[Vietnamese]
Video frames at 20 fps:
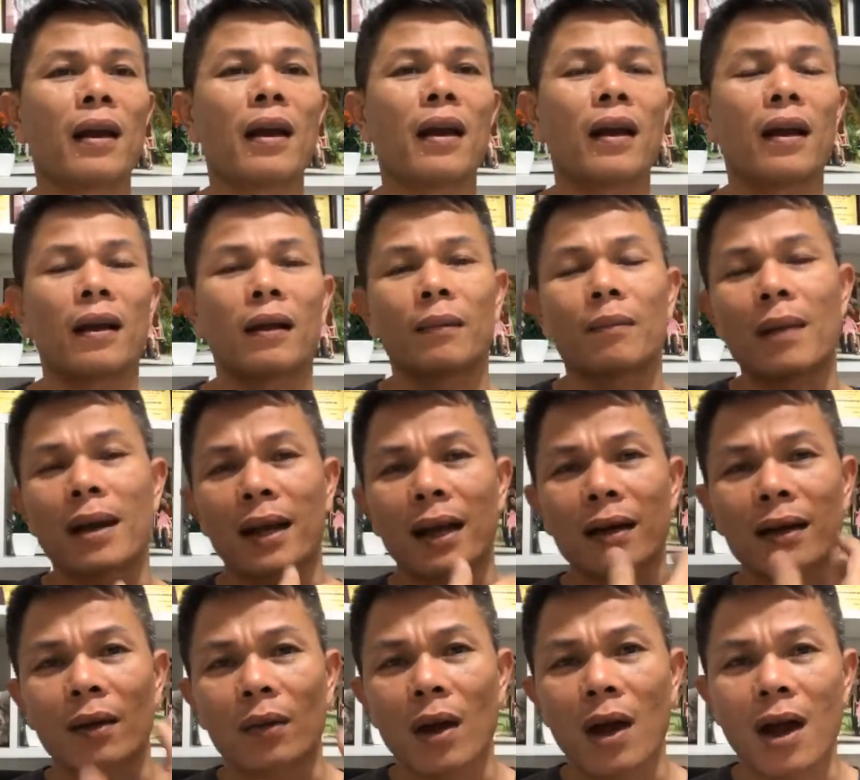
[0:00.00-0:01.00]
là bằng
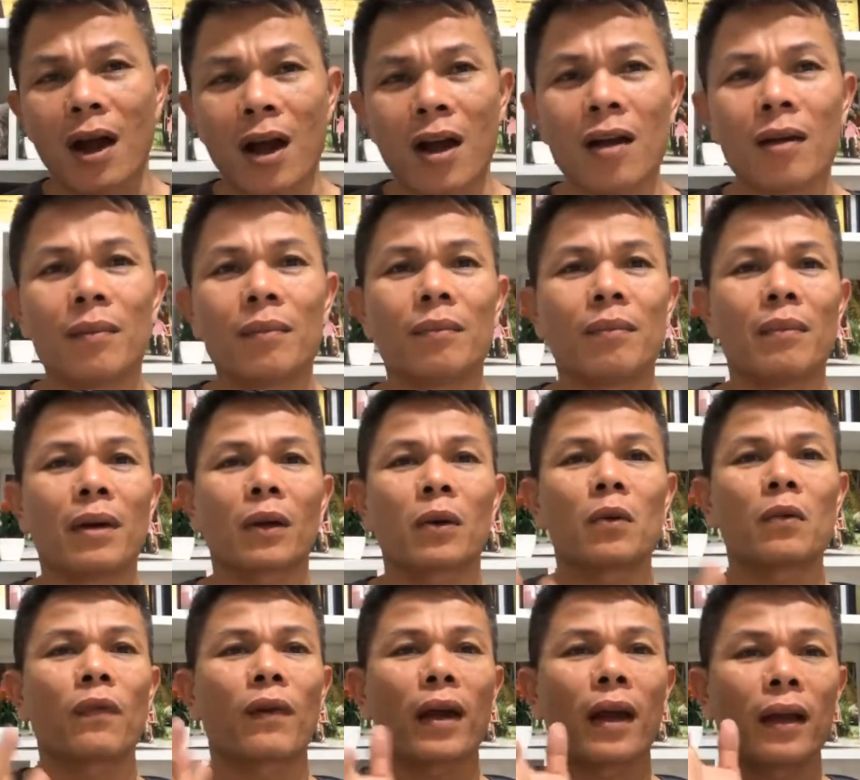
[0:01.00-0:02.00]
cách nào đó mình
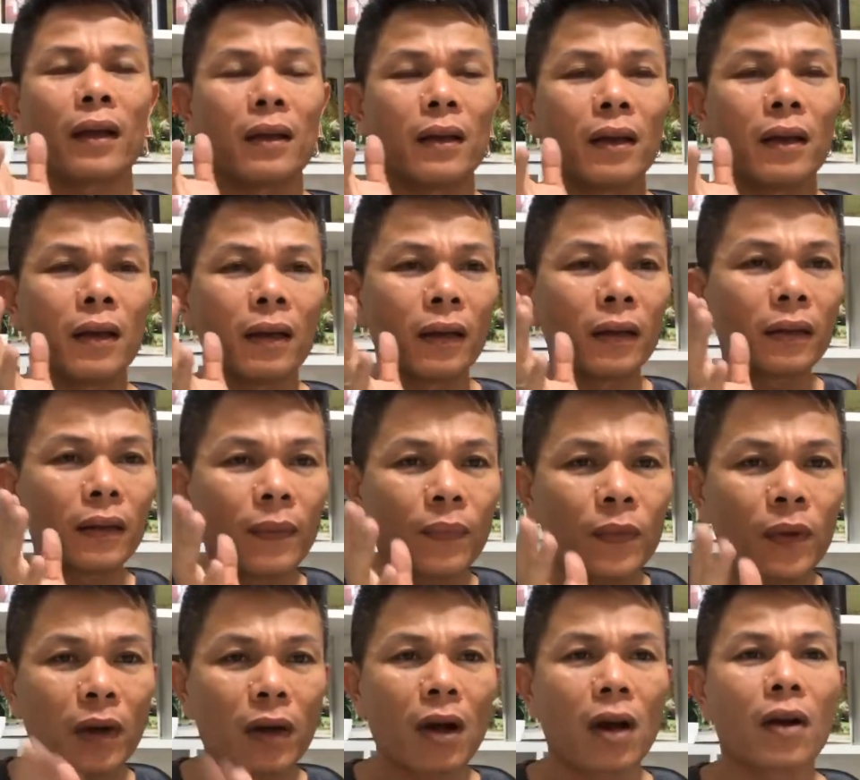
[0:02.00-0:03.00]
cũng phải giúp
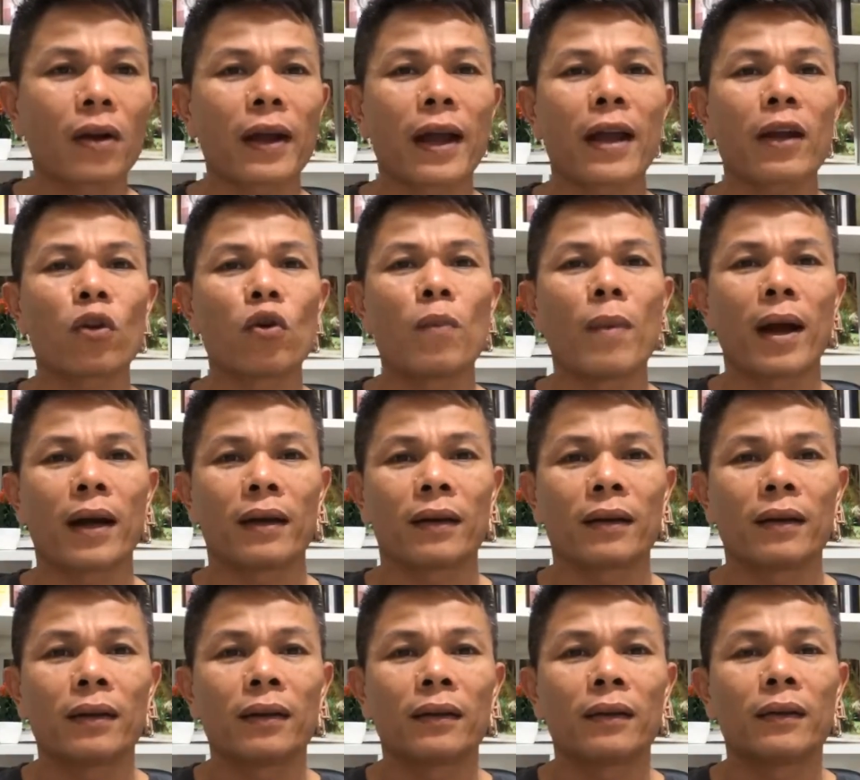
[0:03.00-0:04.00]
cho con cái của mình
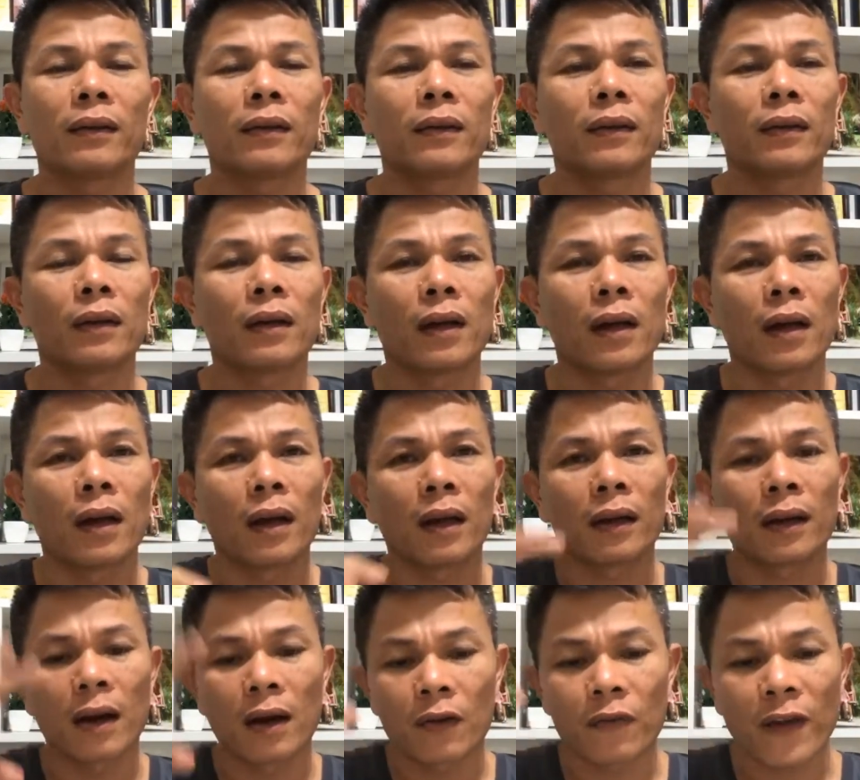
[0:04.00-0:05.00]

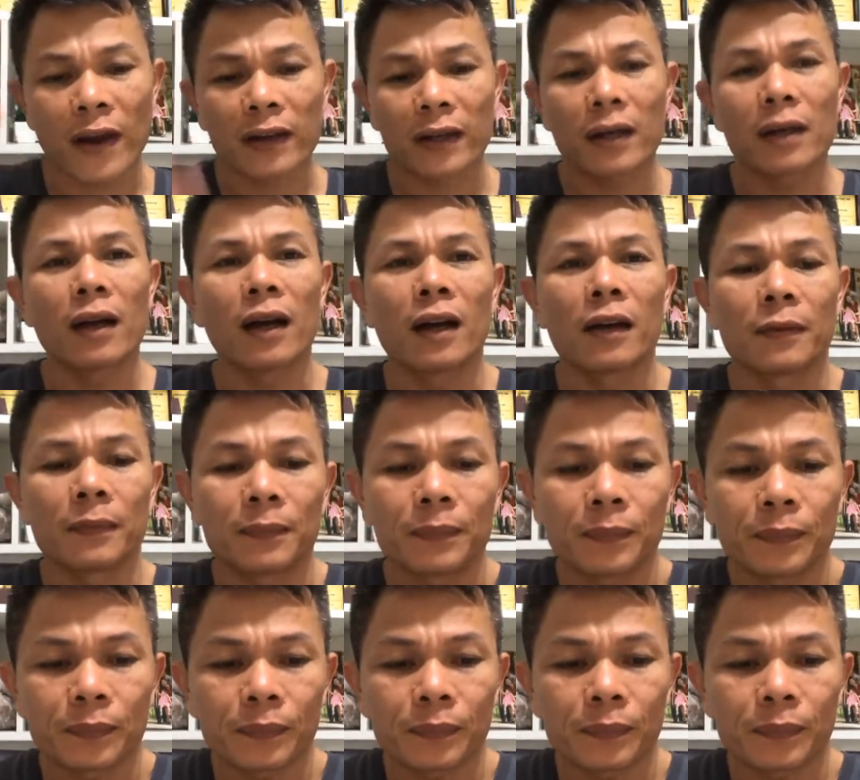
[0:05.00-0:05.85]
à, để nó phát triển hơn